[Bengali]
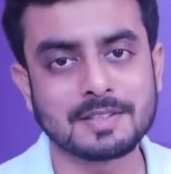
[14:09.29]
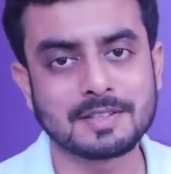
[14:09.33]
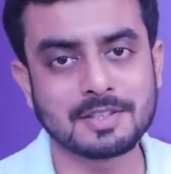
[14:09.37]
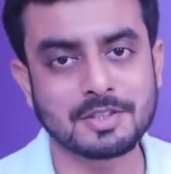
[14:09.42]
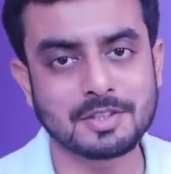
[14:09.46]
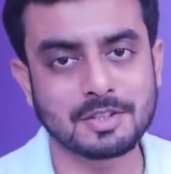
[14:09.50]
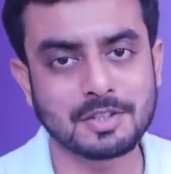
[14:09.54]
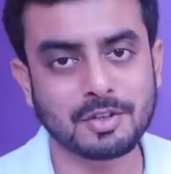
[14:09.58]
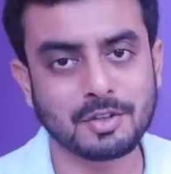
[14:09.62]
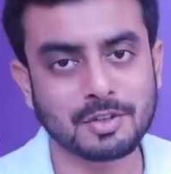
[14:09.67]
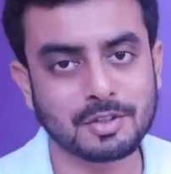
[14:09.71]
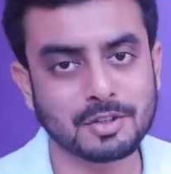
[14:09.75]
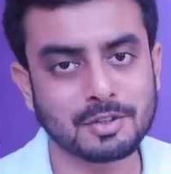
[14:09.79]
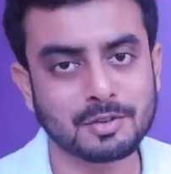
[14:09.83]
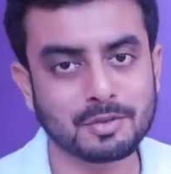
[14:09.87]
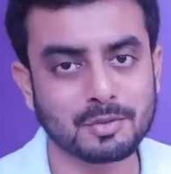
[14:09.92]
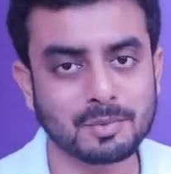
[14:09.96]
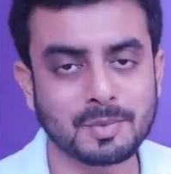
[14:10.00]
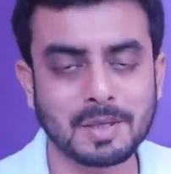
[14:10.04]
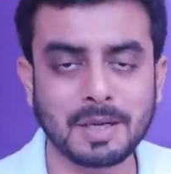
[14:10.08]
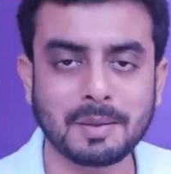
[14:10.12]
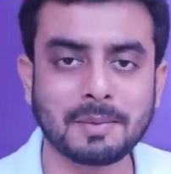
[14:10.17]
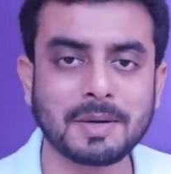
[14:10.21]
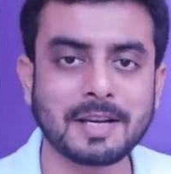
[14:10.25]
সৃষ্টিকর্তা
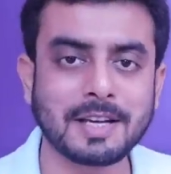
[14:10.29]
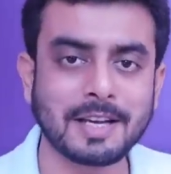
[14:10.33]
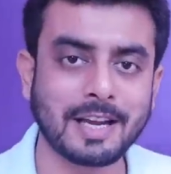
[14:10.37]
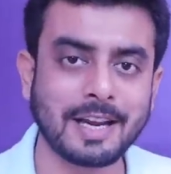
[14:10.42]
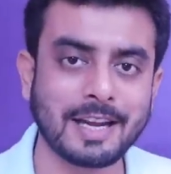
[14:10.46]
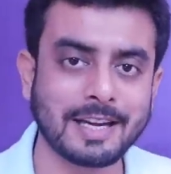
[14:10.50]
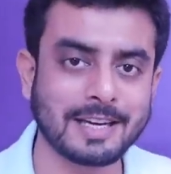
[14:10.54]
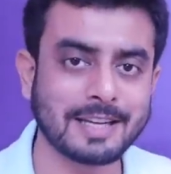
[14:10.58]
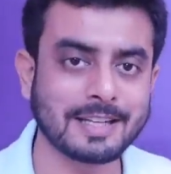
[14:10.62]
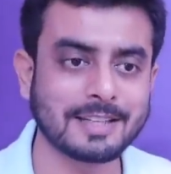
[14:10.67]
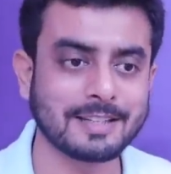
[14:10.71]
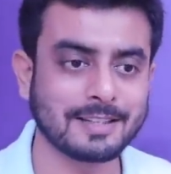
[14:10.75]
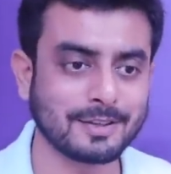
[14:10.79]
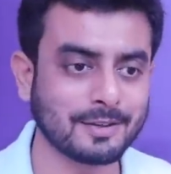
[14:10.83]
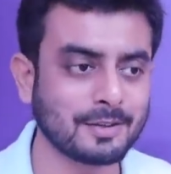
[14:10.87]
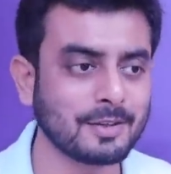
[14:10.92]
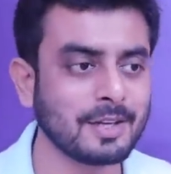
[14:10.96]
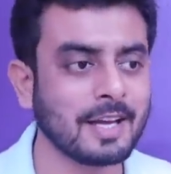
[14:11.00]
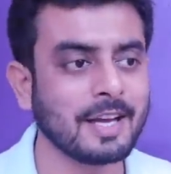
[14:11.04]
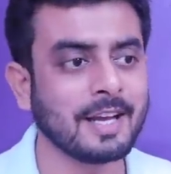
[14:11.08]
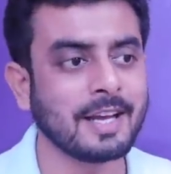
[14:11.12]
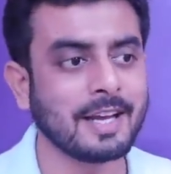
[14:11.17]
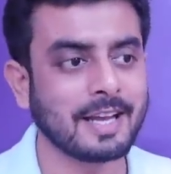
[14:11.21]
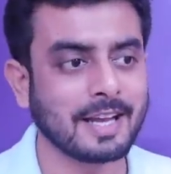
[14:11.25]
তুমি আমাকে এইটা দাও
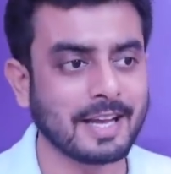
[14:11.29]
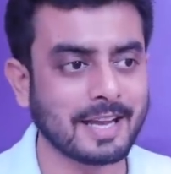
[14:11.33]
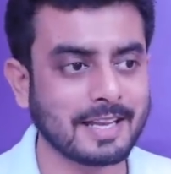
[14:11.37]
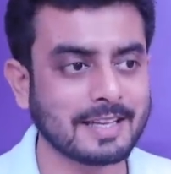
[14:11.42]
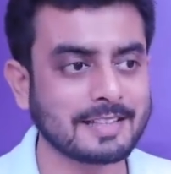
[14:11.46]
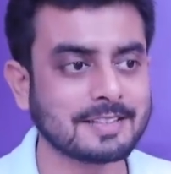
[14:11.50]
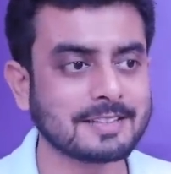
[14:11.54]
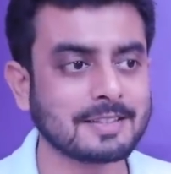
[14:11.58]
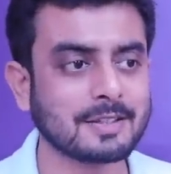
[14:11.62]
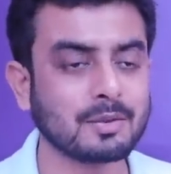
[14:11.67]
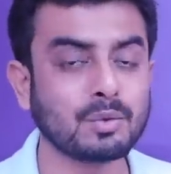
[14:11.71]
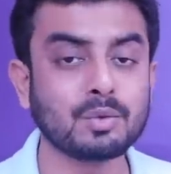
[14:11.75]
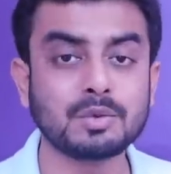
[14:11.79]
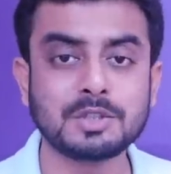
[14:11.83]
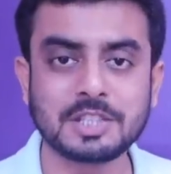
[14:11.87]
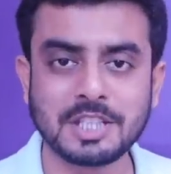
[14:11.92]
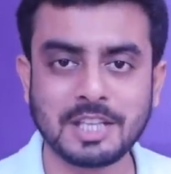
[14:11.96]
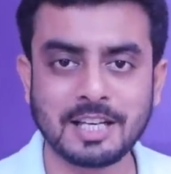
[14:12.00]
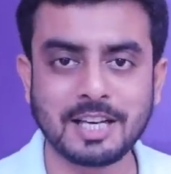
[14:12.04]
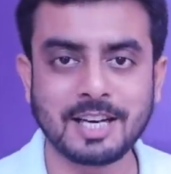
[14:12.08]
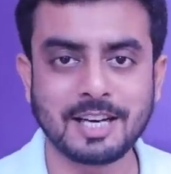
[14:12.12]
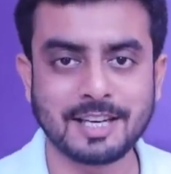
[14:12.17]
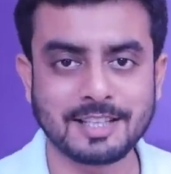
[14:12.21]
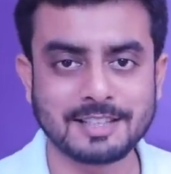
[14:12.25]
এই যে
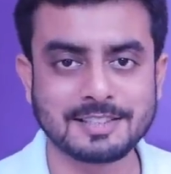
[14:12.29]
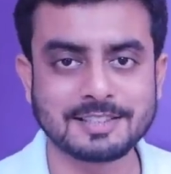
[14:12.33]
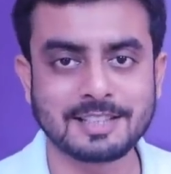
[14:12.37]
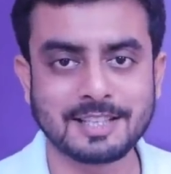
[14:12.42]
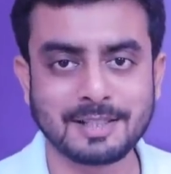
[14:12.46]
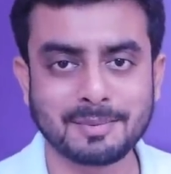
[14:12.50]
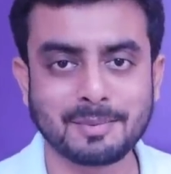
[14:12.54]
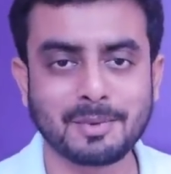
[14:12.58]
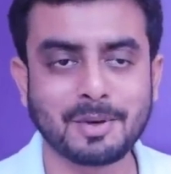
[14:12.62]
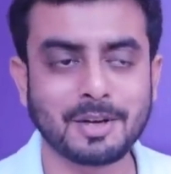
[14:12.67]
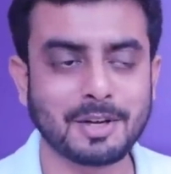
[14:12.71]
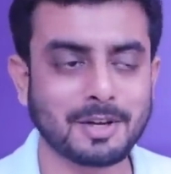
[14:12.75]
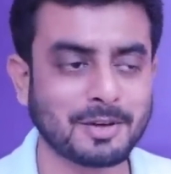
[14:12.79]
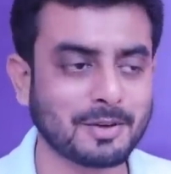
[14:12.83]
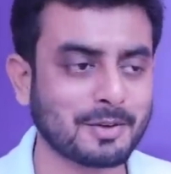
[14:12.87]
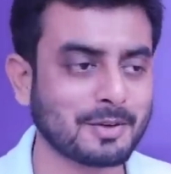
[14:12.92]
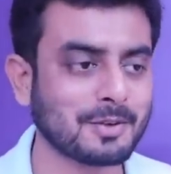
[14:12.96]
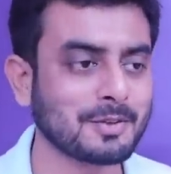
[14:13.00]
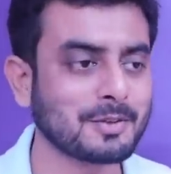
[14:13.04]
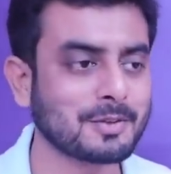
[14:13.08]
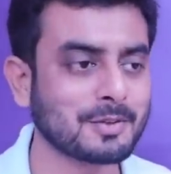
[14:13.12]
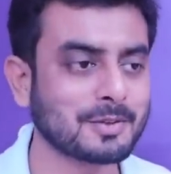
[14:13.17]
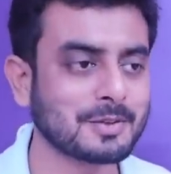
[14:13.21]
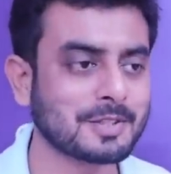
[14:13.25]
উছিলাই যেটা বলা
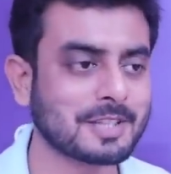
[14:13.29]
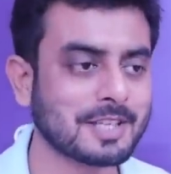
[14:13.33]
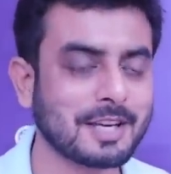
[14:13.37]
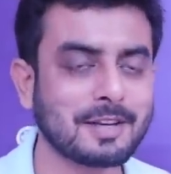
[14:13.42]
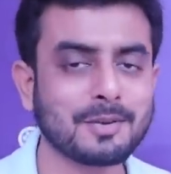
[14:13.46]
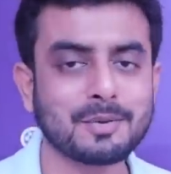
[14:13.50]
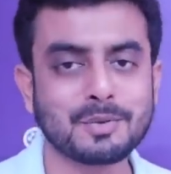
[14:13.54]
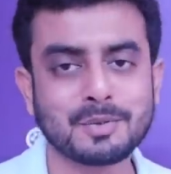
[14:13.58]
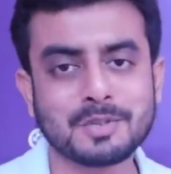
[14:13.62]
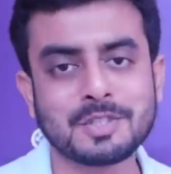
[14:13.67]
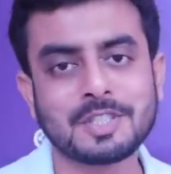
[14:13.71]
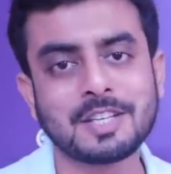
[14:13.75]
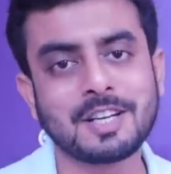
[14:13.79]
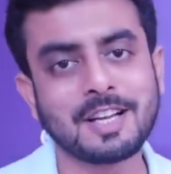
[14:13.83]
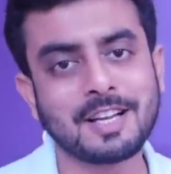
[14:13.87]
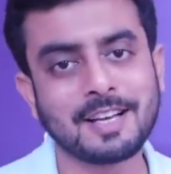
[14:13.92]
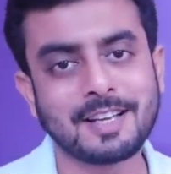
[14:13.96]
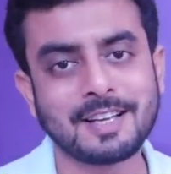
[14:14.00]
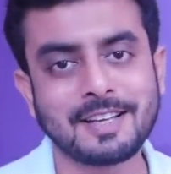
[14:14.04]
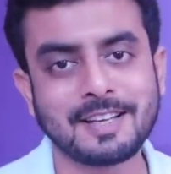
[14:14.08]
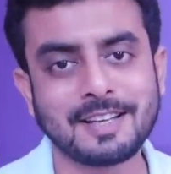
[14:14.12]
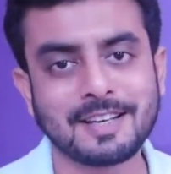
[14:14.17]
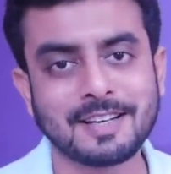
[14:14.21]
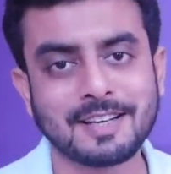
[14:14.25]
হলো তো সেই
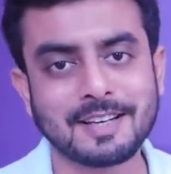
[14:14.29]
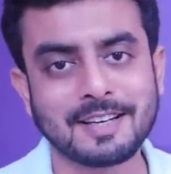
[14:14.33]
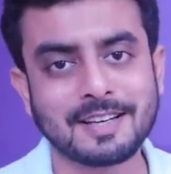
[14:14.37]
উছিলাই